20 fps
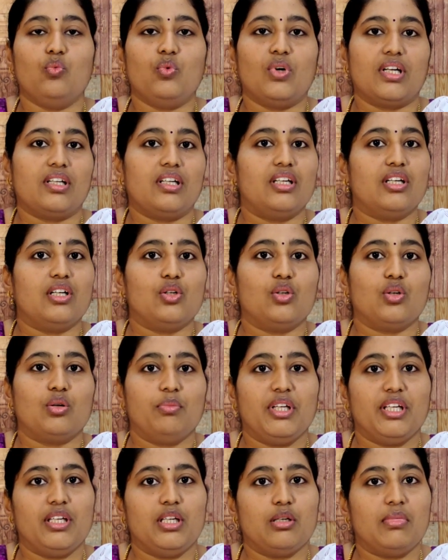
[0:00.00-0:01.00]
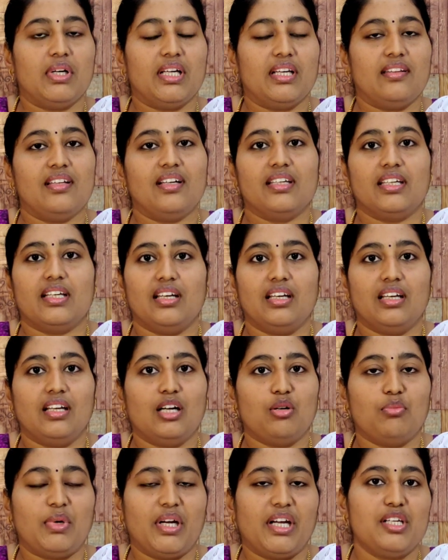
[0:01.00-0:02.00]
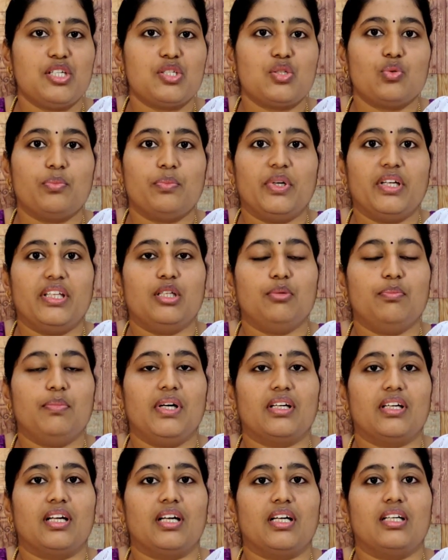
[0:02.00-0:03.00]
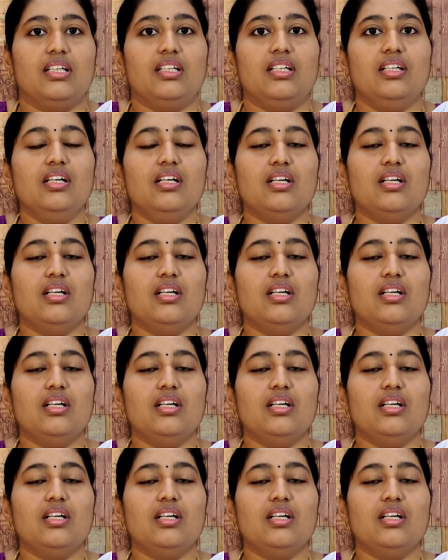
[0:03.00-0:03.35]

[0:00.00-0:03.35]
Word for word: ஒர்க் இருக்கணும் அப்படின்ற மாதிரி தான் எல்லா பிரைட்ஸும் இப்போ எதிர்பார்க்குறாங்க